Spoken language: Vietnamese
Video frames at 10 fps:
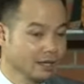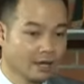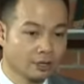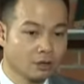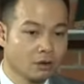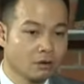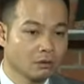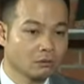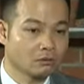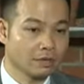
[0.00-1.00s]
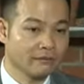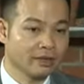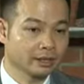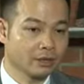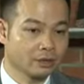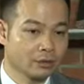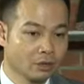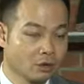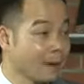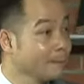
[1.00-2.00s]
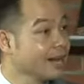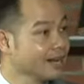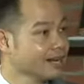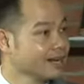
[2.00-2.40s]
là do làm việc theo kiểu là có đam mê,